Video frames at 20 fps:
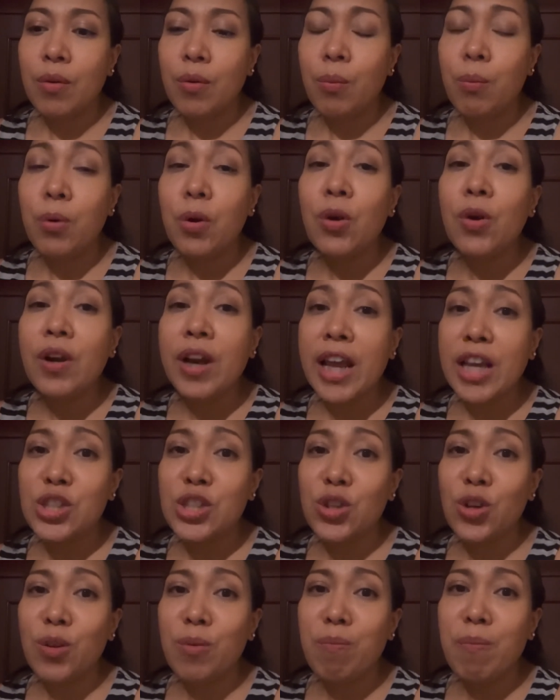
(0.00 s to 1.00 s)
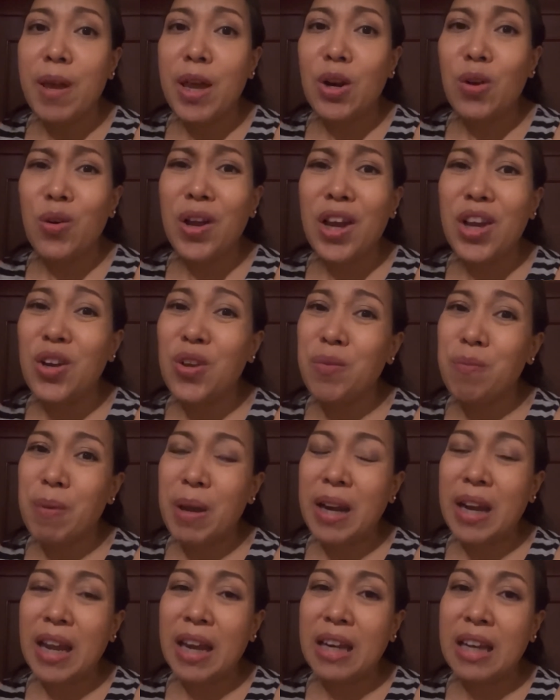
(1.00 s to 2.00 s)
progression pero ganun pa
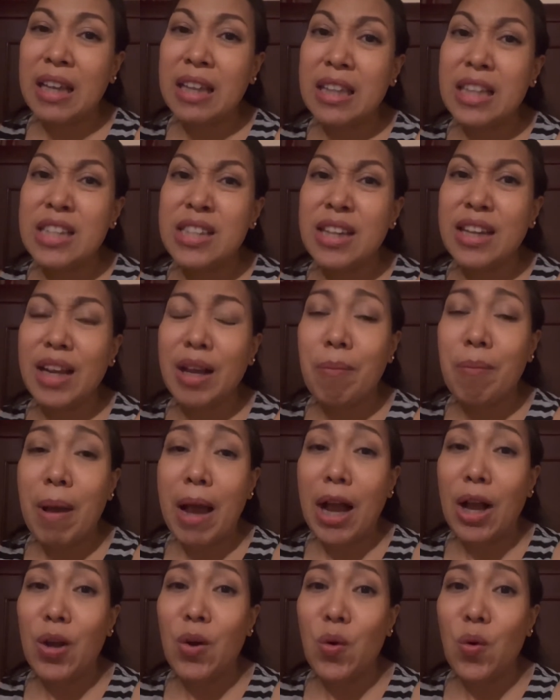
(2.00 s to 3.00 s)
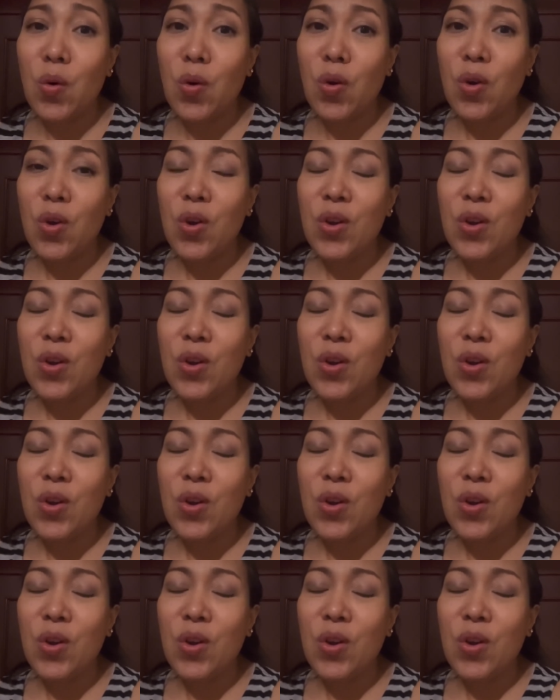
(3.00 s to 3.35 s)
rin, hindi siya nagbago.